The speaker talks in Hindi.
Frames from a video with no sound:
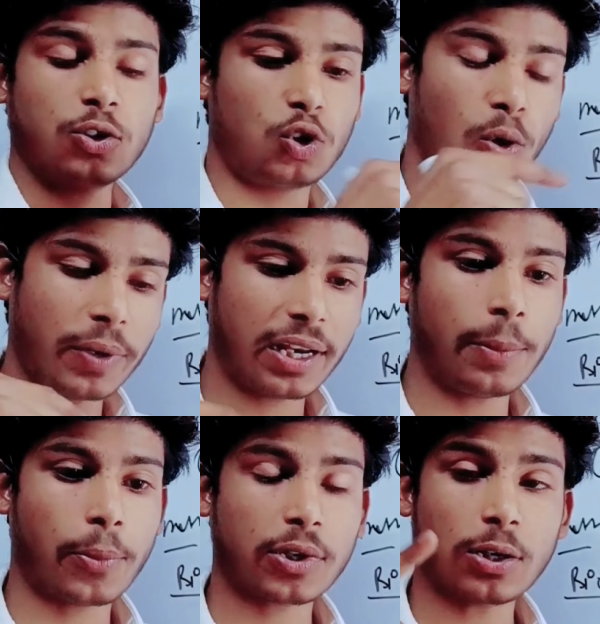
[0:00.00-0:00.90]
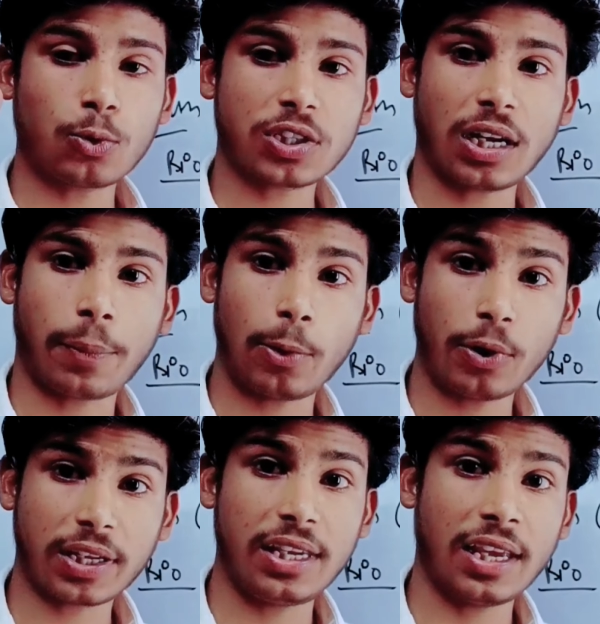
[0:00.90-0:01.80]
जो मैंने इंपॉर्टेंट क्वेश्चन
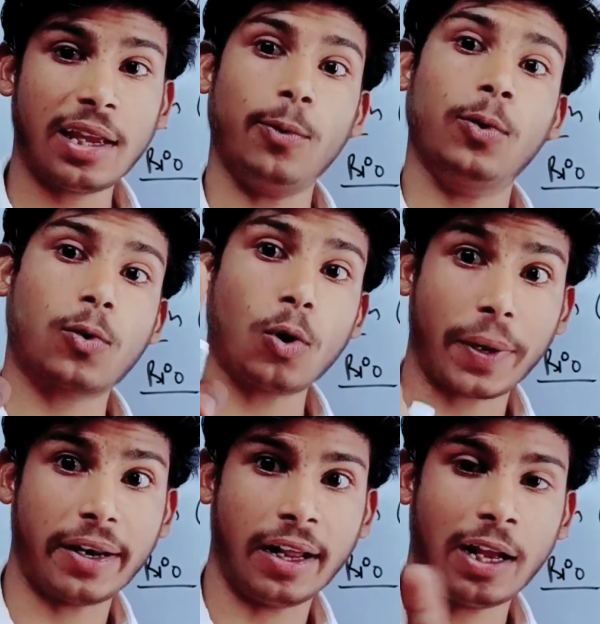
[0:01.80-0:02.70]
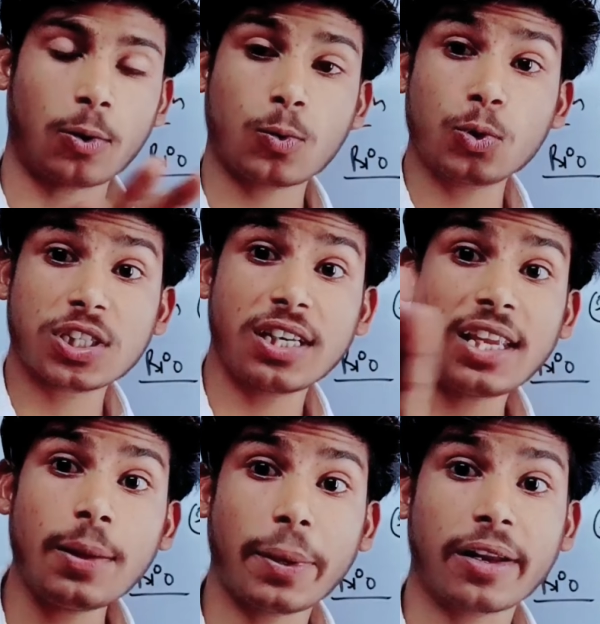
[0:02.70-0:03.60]
अपलोड किए हैं उनको पढ़ना है और कुछ
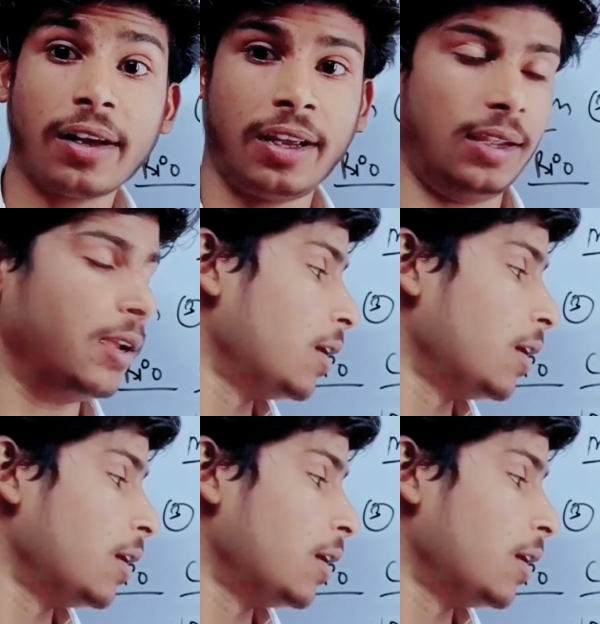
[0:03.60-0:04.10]
नहीं पढ़ना है